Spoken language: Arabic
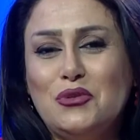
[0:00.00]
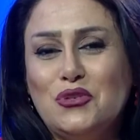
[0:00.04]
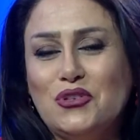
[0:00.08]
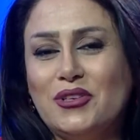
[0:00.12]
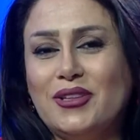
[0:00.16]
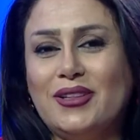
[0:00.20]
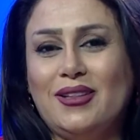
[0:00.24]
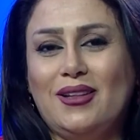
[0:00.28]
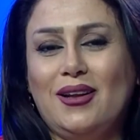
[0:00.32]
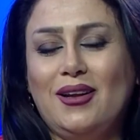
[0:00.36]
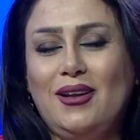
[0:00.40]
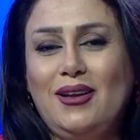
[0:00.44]

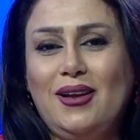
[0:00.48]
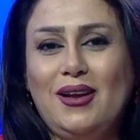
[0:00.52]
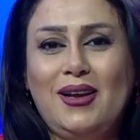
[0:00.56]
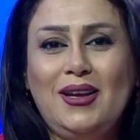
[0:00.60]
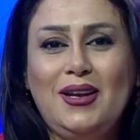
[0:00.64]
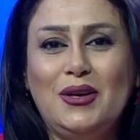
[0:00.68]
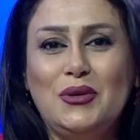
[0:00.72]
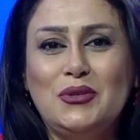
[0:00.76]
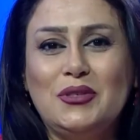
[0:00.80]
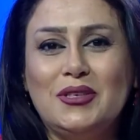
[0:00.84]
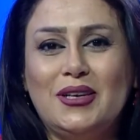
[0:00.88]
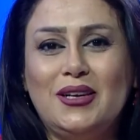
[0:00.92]
إطلالة
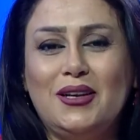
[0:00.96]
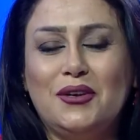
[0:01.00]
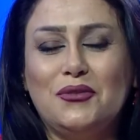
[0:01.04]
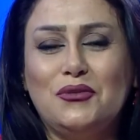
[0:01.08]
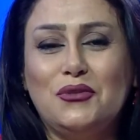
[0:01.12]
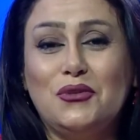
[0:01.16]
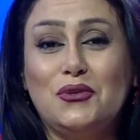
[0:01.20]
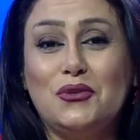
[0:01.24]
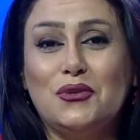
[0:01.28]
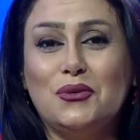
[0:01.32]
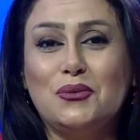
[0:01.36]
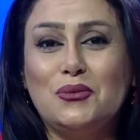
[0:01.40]
أهلا وسهلا
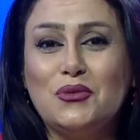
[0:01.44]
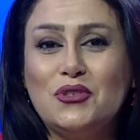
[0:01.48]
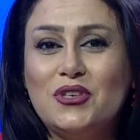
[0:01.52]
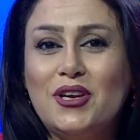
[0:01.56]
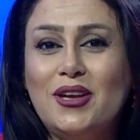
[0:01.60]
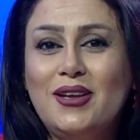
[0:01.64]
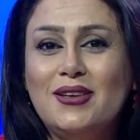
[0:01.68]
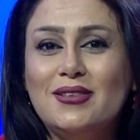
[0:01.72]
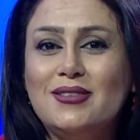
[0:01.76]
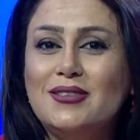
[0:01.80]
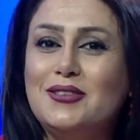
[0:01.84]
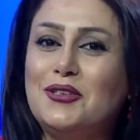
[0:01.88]
فيكم
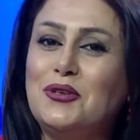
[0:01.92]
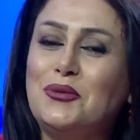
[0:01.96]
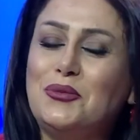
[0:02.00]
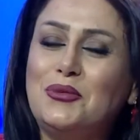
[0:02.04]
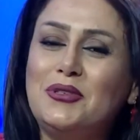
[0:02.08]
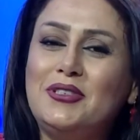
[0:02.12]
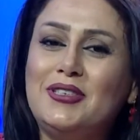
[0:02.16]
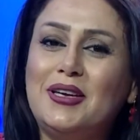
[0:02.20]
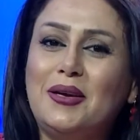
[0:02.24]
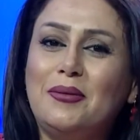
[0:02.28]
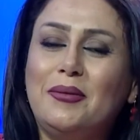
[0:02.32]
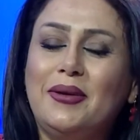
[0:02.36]
مشاهدينا
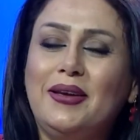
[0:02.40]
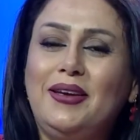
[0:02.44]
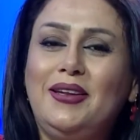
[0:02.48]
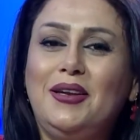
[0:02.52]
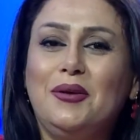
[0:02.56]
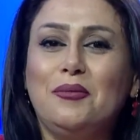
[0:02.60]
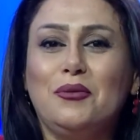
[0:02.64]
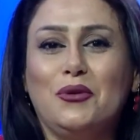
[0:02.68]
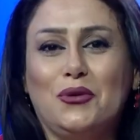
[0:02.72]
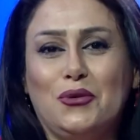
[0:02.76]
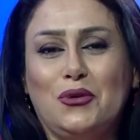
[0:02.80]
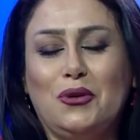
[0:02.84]

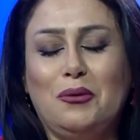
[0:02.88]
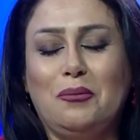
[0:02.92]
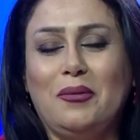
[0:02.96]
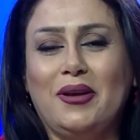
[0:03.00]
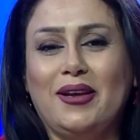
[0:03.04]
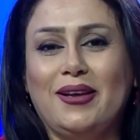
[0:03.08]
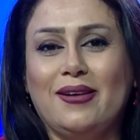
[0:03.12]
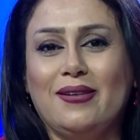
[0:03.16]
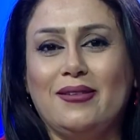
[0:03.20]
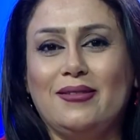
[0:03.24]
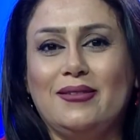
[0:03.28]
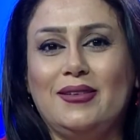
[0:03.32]
ومتابعينا بكل
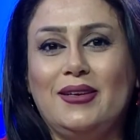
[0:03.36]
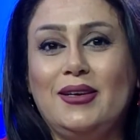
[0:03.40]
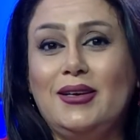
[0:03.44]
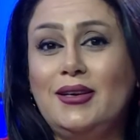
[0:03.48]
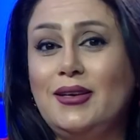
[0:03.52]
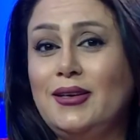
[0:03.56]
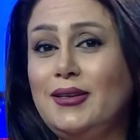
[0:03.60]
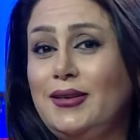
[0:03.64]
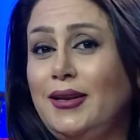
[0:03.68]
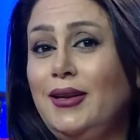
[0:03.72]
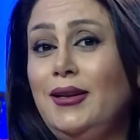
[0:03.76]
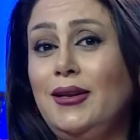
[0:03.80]
مكان
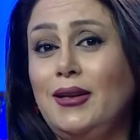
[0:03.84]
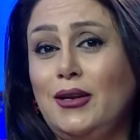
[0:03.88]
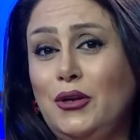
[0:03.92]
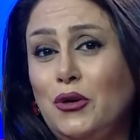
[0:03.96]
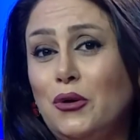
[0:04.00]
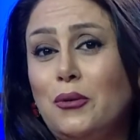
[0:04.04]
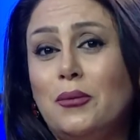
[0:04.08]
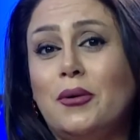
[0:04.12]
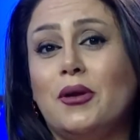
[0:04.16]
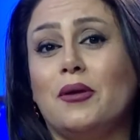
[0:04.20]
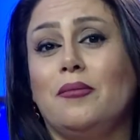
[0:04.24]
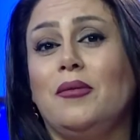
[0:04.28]
نحن
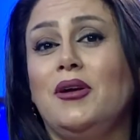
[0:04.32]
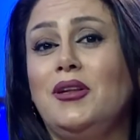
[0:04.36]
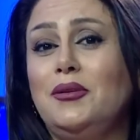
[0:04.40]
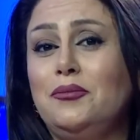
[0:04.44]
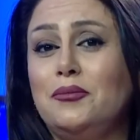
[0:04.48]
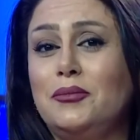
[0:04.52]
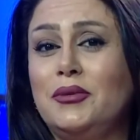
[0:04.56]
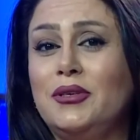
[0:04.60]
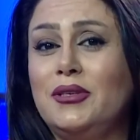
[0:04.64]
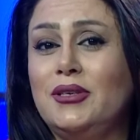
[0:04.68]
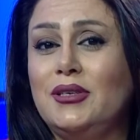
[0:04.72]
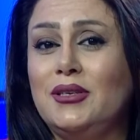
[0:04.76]
اليوم كمان
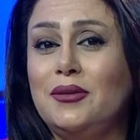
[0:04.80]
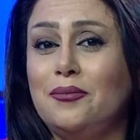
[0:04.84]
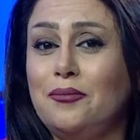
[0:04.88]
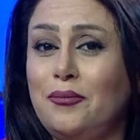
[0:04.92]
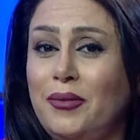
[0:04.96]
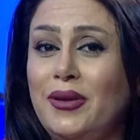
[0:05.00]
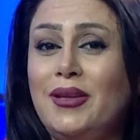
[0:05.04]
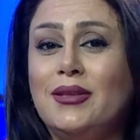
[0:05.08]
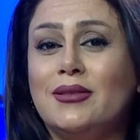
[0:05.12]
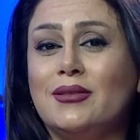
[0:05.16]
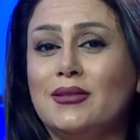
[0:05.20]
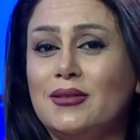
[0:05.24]

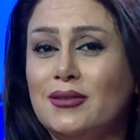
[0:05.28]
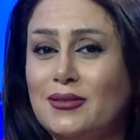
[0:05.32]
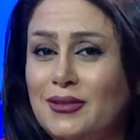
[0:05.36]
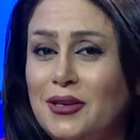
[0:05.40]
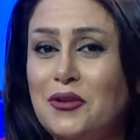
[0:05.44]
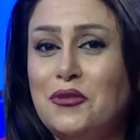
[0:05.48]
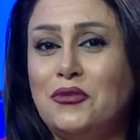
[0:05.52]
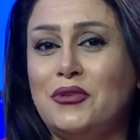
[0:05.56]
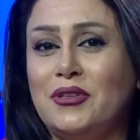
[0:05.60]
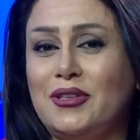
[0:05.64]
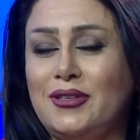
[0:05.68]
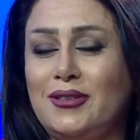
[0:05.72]
ببيت
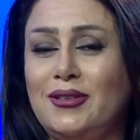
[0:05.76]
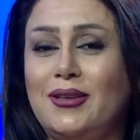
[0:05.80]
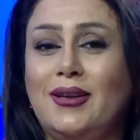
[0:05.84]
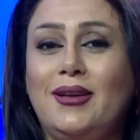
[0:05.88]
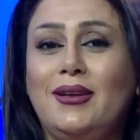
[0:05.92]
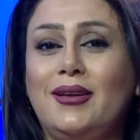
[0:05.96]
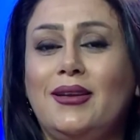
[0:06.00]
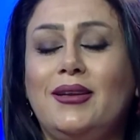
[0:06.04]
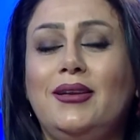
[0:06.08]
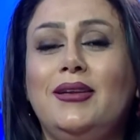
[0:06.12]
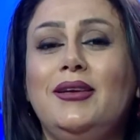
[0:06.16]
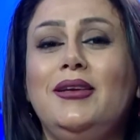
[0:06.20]

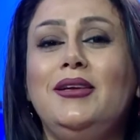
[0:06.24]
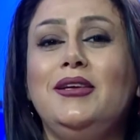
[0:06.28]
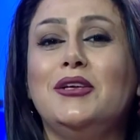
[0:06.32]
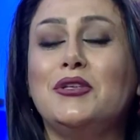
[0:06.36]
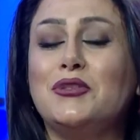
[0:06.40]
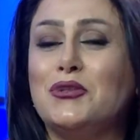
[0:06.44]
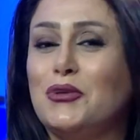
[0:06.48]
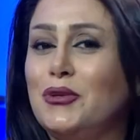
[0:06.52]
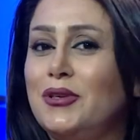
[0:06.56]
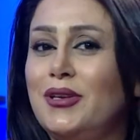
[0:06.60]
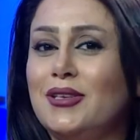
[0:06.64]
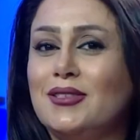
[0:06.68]
ضيفتنا اللي هي
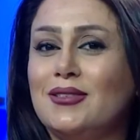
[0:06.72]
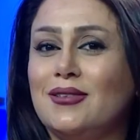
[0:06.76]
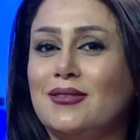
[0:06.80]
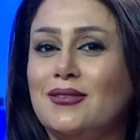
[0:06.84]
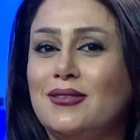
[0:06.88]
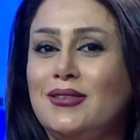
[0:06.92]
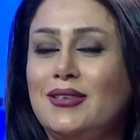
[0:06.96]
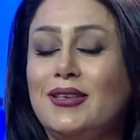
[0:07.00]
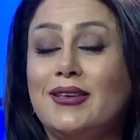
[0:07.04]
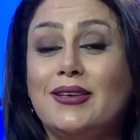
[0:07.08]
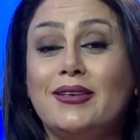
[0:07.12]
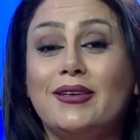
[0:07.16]
سونيا
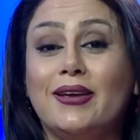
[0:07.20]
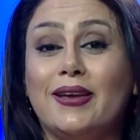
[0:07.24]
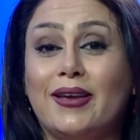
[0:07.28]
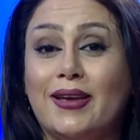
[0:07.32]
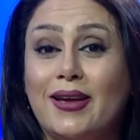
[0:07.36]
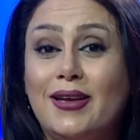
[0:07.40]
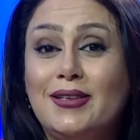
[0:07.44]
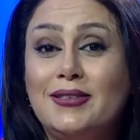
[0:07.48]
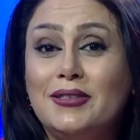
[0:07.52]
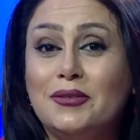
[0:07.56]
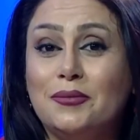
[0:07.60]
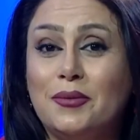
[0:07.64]
صديق هي
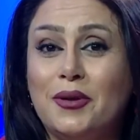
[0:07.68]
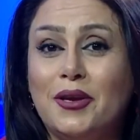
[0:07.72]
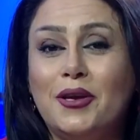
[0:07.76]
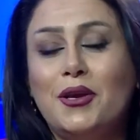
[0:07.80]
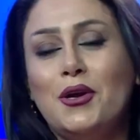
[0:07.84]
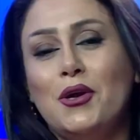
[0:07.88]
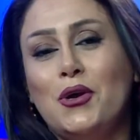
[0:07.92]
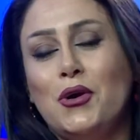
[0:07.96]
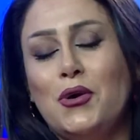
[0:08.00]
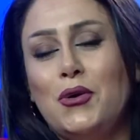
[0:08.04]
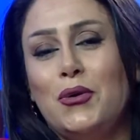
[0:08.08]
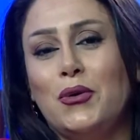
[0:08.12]
كاتبة
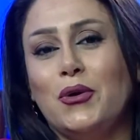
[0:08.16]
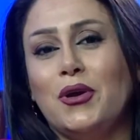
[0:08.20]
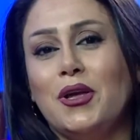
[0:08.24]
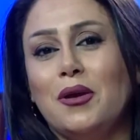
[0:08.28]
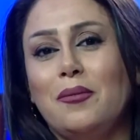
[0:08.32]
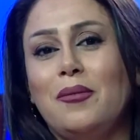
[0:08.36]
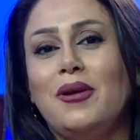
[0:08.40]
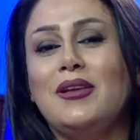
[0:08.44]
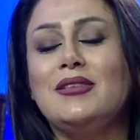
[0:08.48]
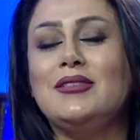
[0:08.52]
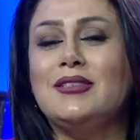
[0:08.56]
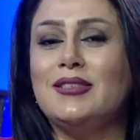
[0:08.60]

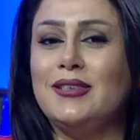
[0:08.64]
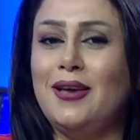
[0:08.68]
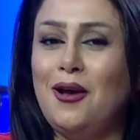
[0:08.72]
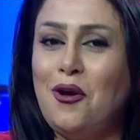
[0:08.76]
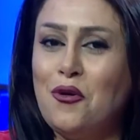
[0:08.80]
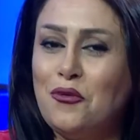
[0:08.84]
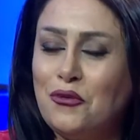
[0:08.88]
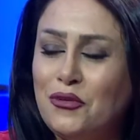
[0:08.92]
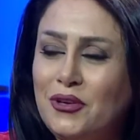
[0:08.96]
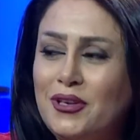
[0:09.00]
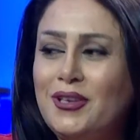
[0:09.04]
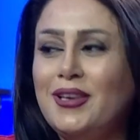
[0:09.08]
وكمان
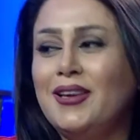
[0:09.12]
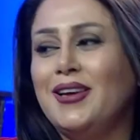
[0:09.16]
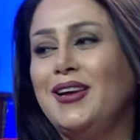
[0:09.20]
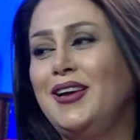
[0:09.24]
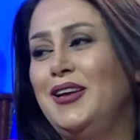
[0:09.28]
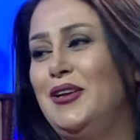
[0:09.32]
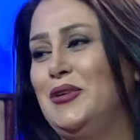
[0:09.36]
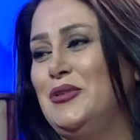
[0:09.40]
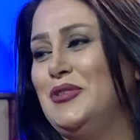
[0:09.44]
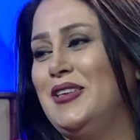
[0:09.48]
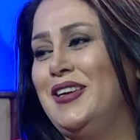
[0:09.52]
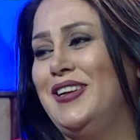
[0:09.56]
صحفية
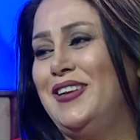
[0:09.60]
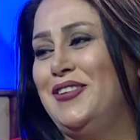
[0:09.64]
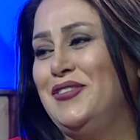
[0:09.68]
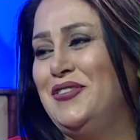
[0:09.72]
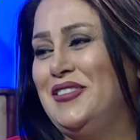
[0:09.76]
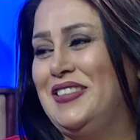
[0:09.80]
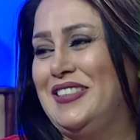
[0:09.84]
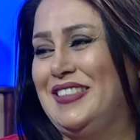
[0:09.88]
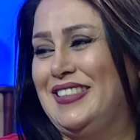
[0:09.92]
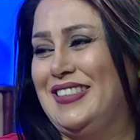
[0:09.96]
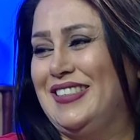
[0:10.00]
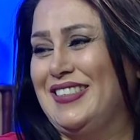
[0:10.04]
أهلا وسهلا
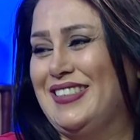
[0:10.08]
فيكي